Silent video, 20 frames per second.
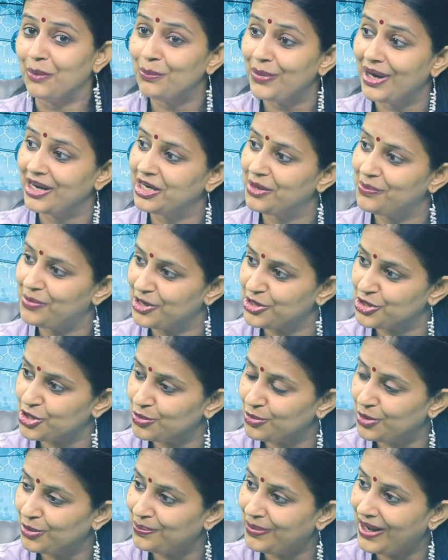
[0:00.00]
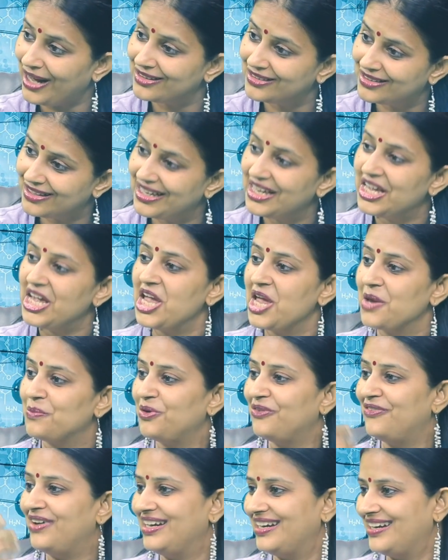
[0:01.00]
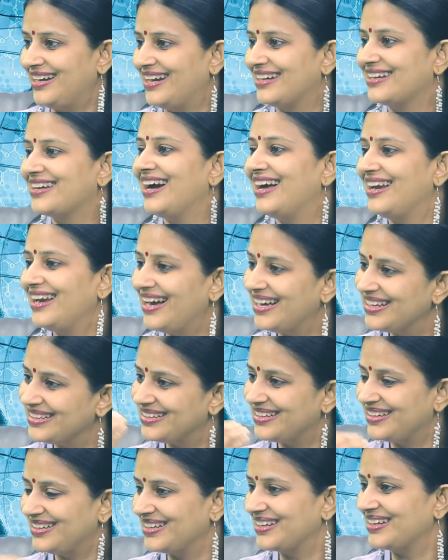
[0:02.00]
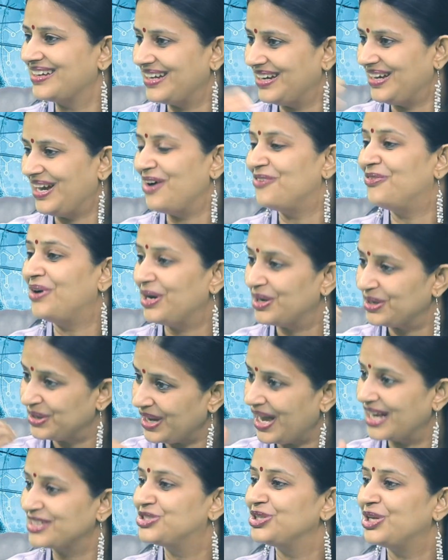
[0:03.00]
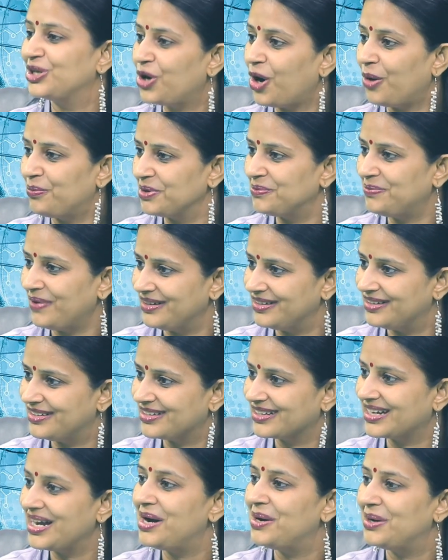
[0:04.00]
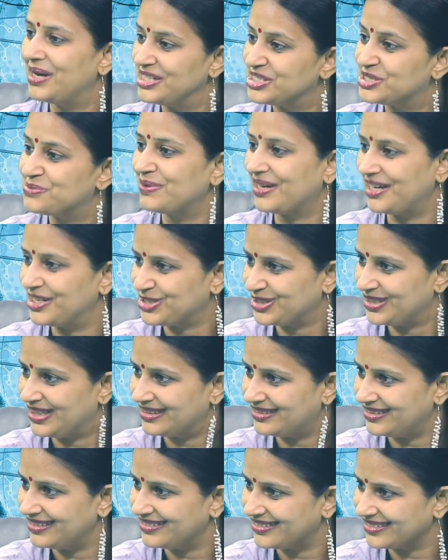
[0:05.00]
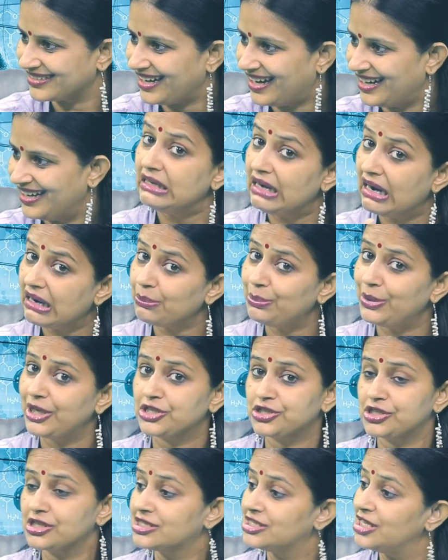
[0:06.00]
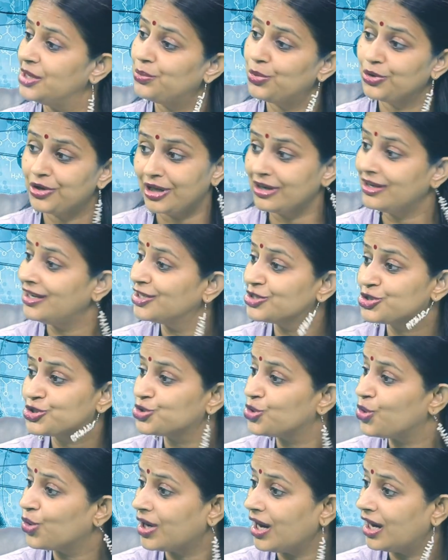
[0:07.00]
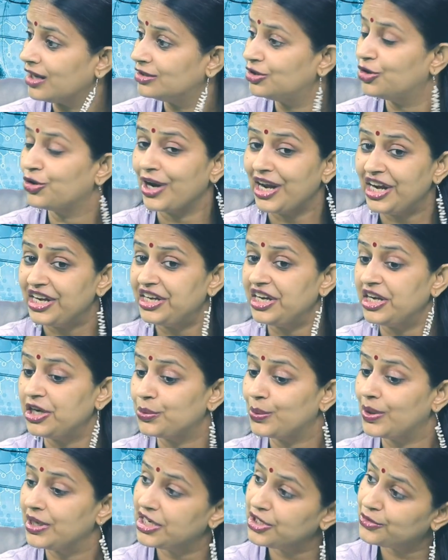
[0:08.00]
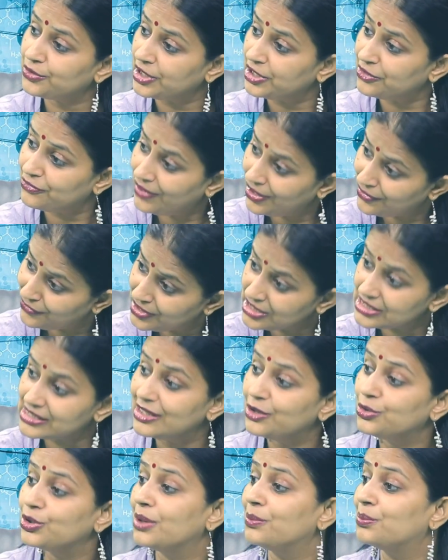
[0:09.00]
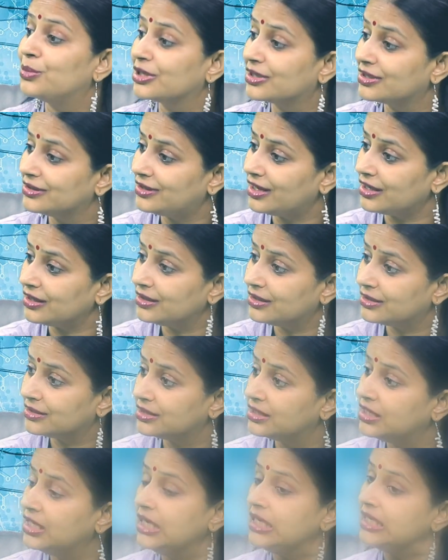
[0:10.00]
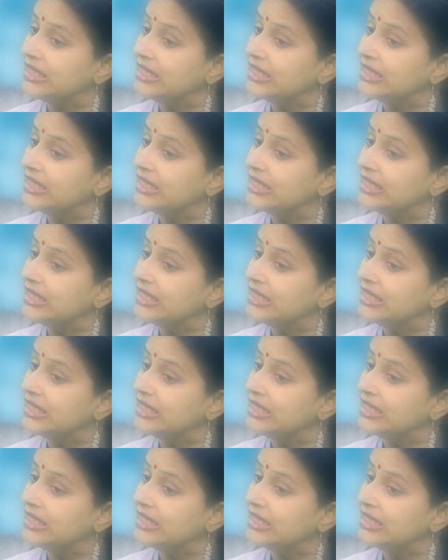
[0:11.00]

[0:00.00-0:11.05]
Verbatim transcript: நம்ம என்ன பண்ணுறோமோ பார்த்து இப்போ வெளிநாட்களில் அவன் ஆக்சுவலி காப்பி பண்ணிட்டுருக்கா இன்ஸ்பிரேஷன் எடுத்துட்டுருக்கா யங் பேஷண்ட்ஸில் இப்போ நிறைய ஸ்ட்ரோக் ஆகுது ஒரு எயிட்டீன் டுவெண்ட்டி டுவெண்ட்டி ஃபைவ் இயர்ஸ்லேயும் நம்மளுக்கு தெரியுது